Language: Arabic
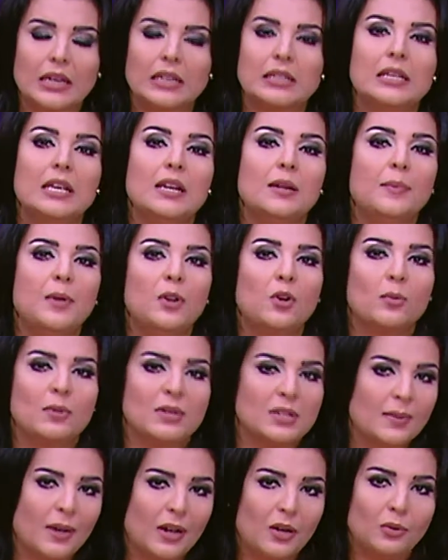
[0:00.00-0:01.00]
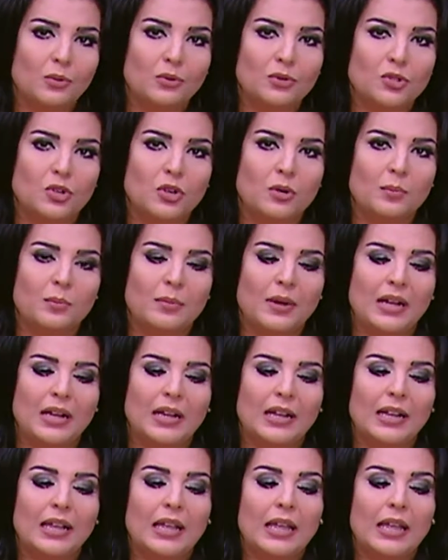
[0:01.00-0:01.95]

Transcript: كتير منهم اذا ما كانوش هم